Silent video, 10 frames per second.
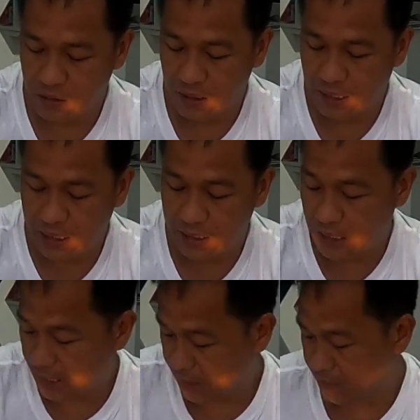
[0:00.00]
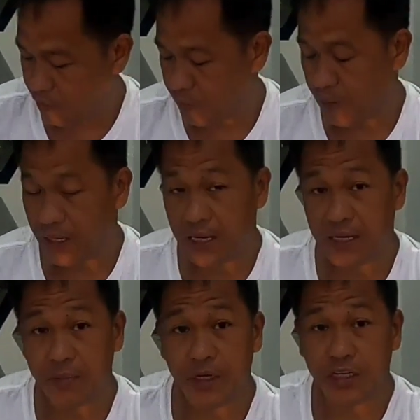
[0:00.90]
Kinakailangan po pagka
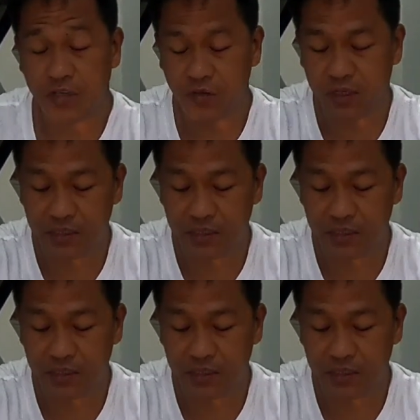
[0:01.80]
na-mix nyo